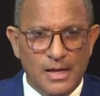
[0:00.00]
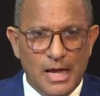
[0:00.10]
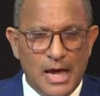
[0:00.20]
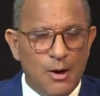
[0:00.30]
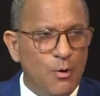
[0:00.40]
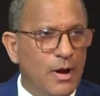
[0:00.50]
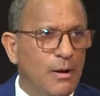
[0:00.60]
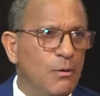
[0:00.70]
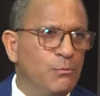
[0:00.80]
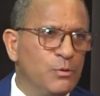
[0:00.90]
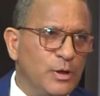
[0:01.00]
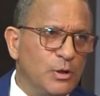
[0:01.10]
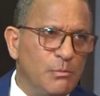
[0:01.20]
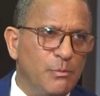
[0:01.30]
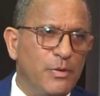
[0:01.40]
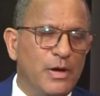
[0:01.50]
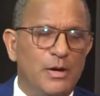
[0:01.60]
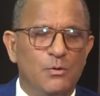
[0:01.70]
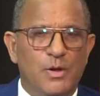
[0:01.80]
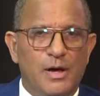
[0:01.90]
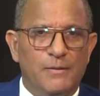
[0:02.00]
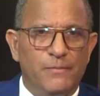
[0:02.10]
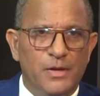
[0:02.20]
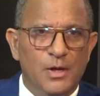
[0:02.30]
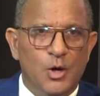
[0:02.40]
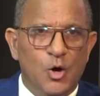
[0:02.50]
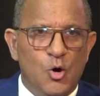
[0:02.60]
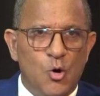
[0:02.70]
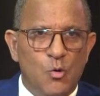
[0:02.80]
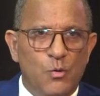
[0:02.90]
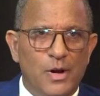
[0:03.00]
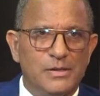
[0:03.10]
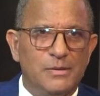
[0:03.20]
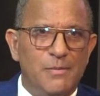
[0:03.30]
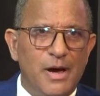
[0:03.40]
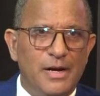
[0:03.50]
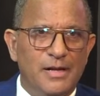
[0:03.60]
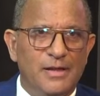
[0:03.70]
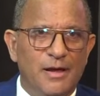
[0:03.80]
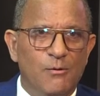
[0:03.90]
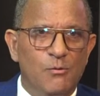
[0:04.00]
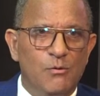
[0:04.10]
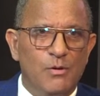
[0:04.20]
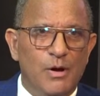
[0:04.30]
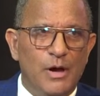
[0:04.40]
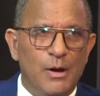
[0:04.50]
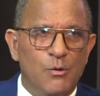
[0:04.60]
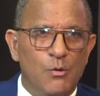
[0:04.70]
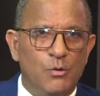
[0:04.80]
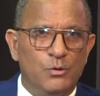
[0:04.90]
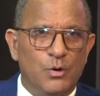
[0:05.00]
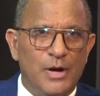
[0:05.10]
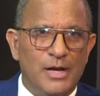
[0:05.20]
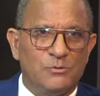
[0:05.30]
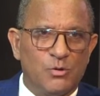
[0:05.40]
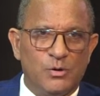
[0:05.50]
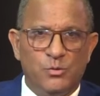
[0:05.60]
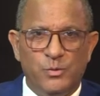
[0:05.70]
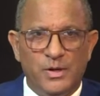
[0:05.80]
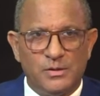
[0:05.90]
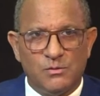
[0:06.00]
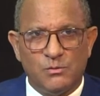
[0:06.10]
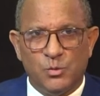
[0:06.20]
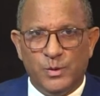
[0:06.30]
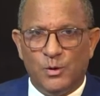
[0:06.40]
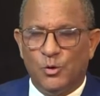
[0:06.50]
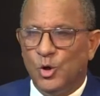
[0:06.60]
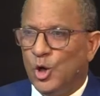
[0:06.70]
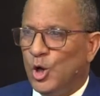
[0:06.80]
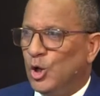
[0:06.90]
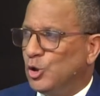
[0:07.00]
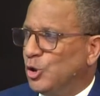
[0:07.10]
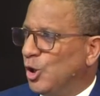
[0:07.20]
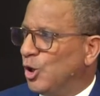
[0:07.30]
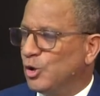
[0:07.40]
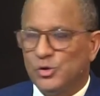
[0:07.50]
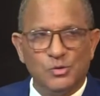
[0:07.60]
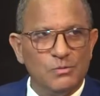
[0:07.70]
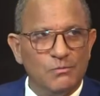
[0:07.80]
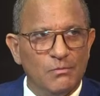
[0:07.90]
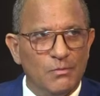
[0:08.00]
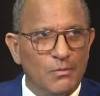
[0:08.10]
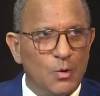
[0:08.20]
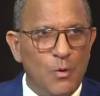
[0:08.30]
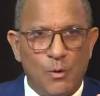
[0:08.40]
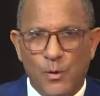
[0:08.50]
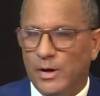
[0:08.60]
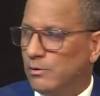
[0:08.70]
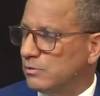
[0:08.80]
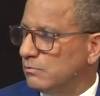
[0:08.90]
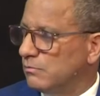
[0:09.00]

Ah, ojalá los muchachos me puedan ayudar con unas imágenes de un encontronazo que tuvieron, dos guagüeros